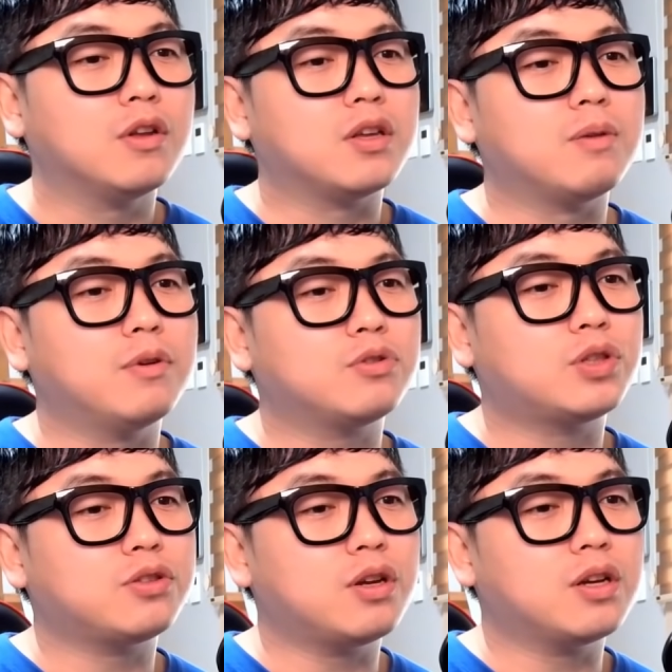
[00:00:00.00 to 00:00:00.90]
이번
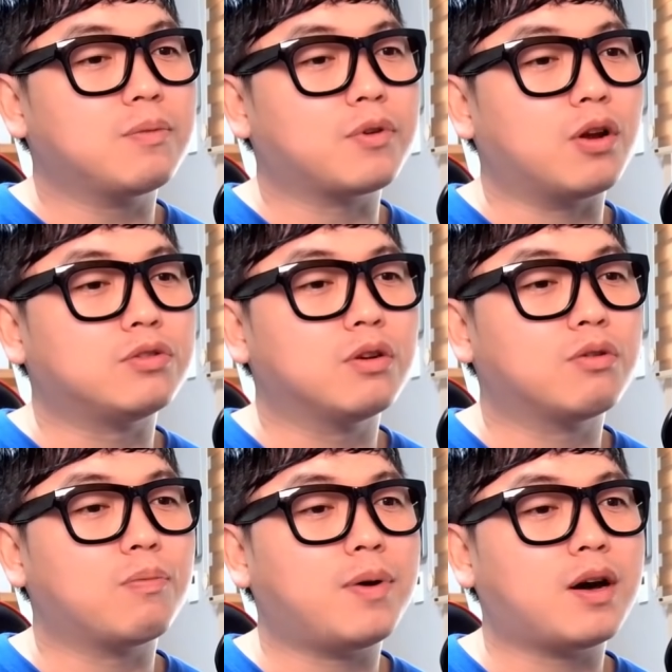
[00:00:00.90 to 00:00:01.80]
최저임금
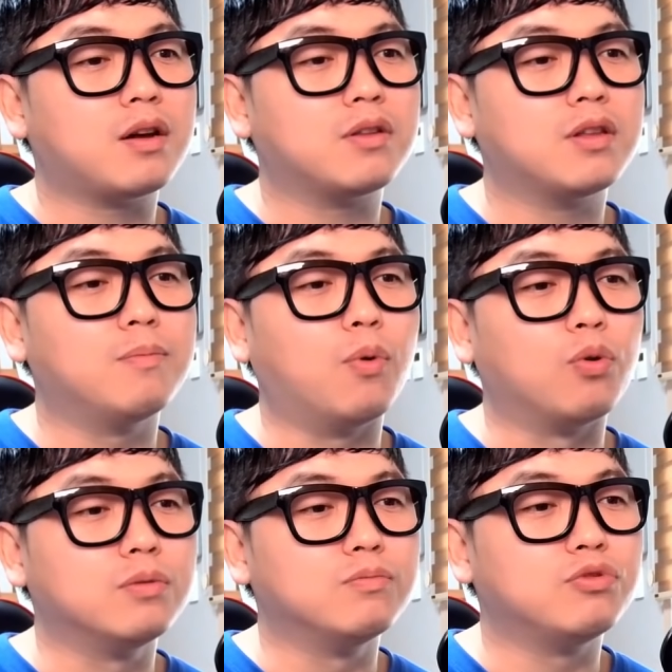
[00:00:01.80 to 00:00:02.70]
결정으로 파생되는
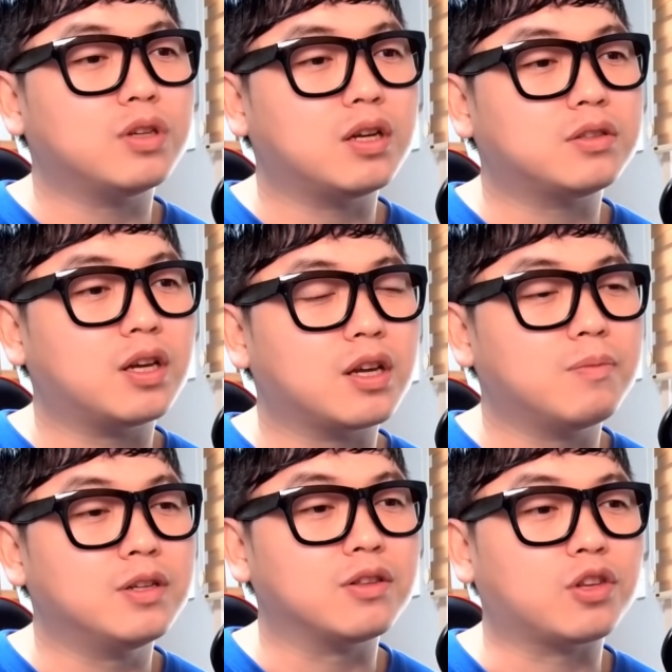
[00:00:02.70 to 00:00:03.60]
모든 문제의
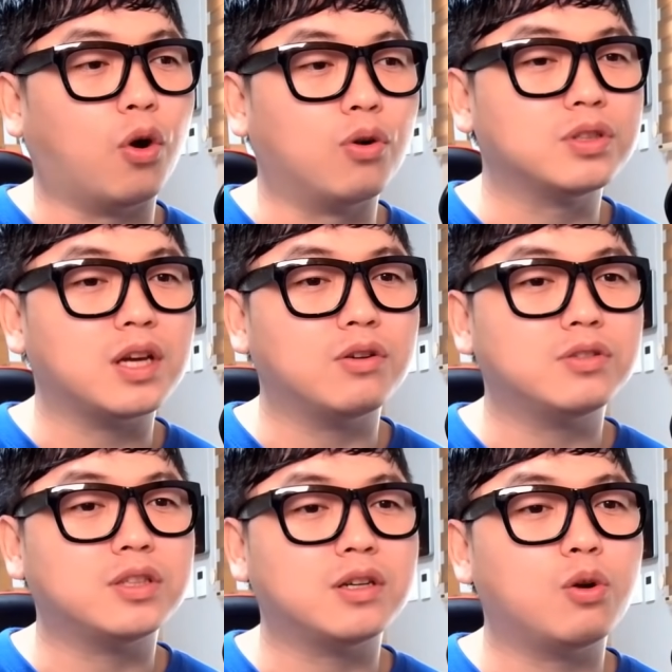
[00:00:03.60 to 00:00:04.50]
책임은 경제
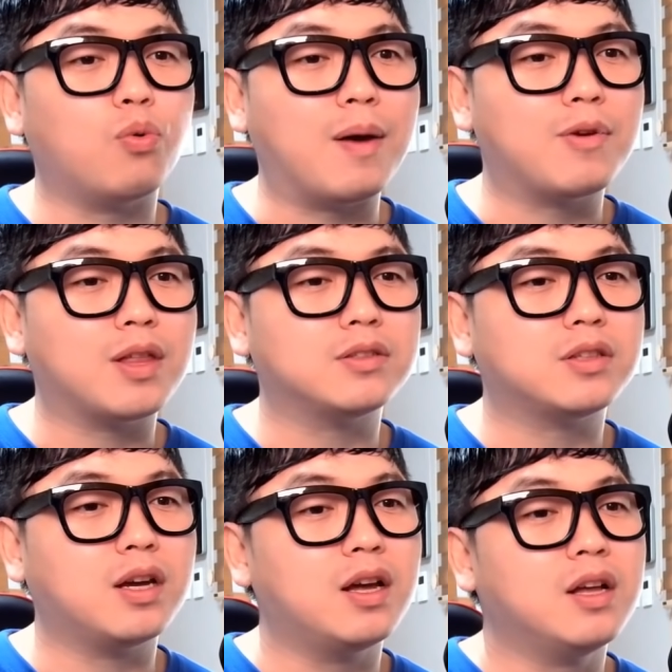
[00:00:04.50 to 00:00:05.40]
현실을 외면한
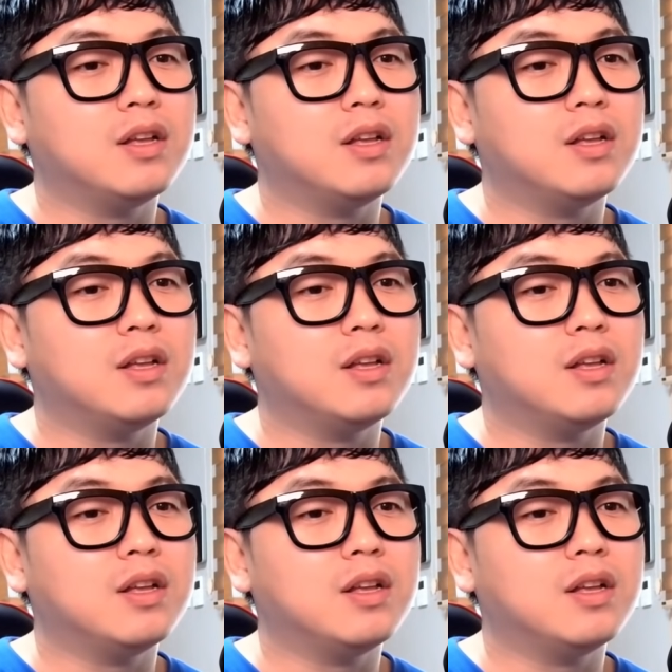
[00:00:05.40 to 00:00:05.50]
채